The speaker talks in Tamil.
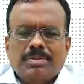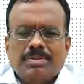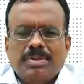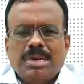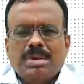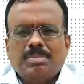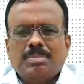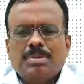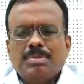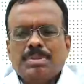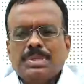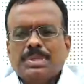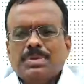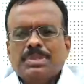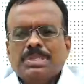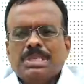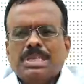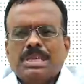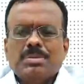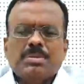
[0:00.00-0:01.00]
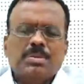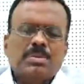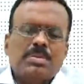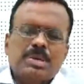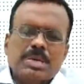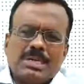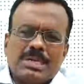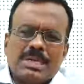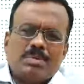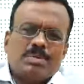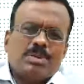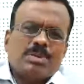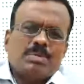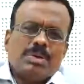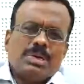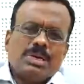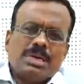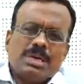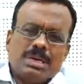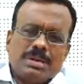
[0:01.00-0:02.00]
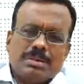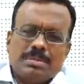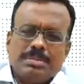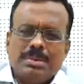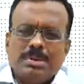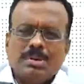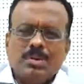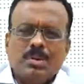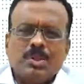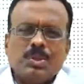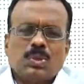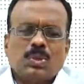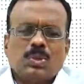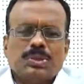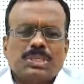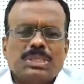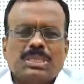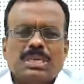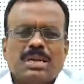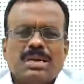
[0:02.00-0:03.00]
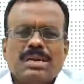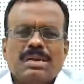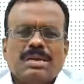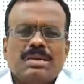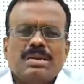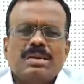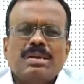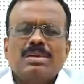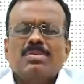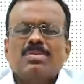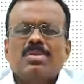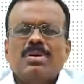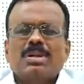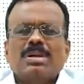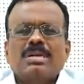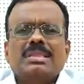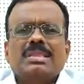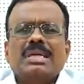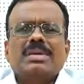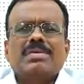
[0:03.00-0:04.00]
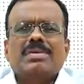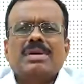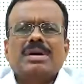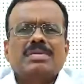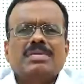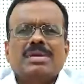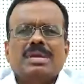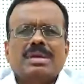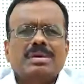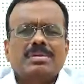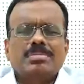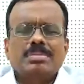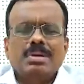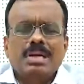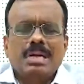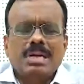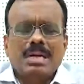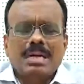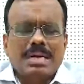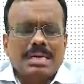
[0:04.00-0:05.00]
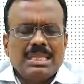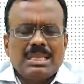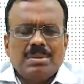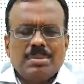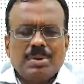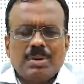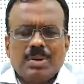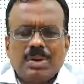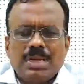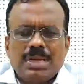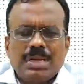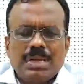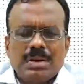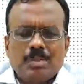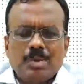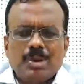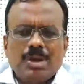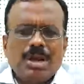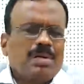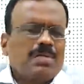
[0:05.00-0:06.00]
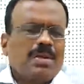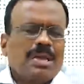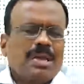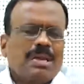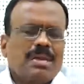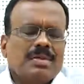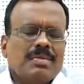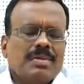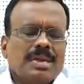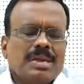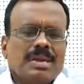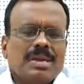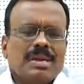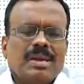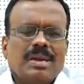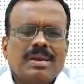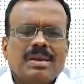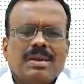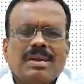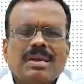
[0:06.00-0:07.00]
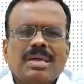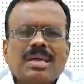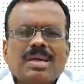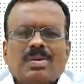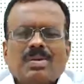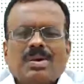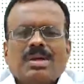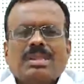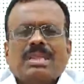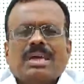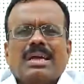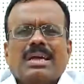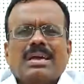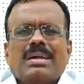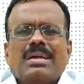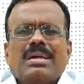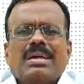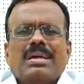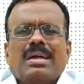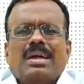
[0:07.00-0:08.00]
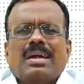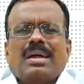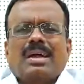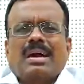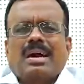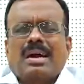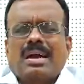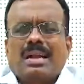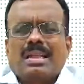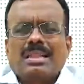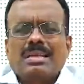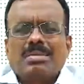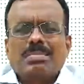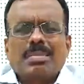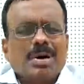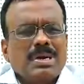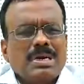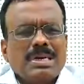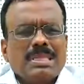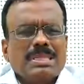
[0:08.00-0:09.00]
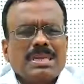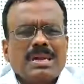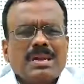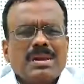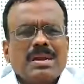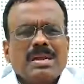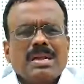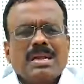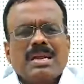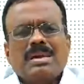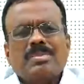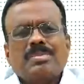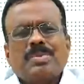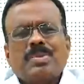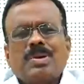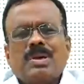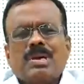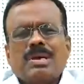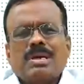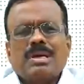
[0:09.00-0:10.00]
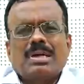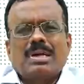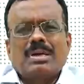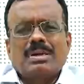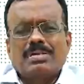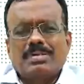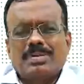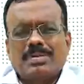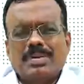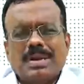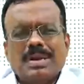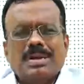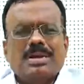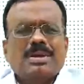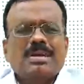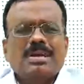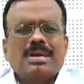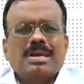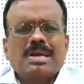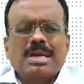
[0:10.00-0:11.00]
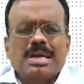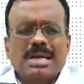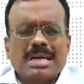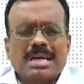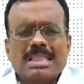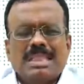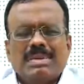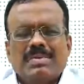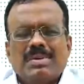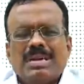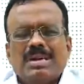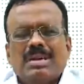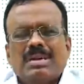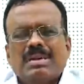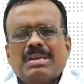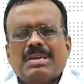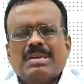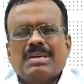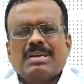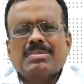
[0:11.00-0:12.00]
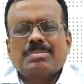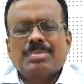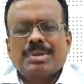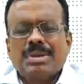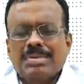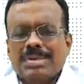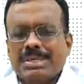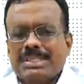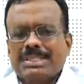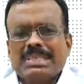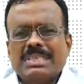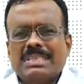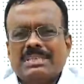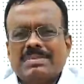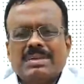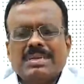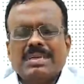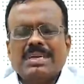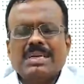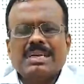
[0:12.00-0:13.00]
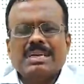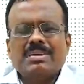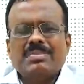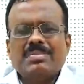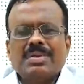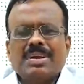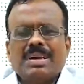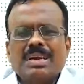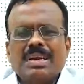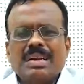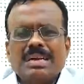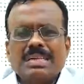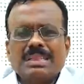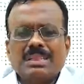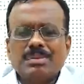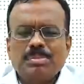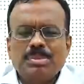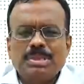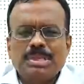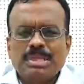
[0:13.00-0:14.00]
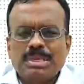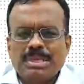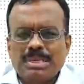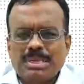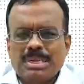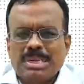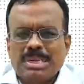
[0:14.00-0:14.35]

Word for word: விண்ணப்பம் பதிவு செய்வதற்கு முன்பு அதை ஒரு முறை கோத்ரூ செய்தீர்கள் என்றால் உங்களுக்கு தெளிவாக விளங்கும் அதே போல் நீங்கள் முன்னாள் விளையாட்டு வீரர்களின் குழந்தைகளா அல்லது மாற்றுத்திறனாளிகளா போன்ற விவரங்கள் எந்த வகையான பிரிவை சேர்ந்தவர் என்ற விவரங்கள் அனைத்தும் இந்த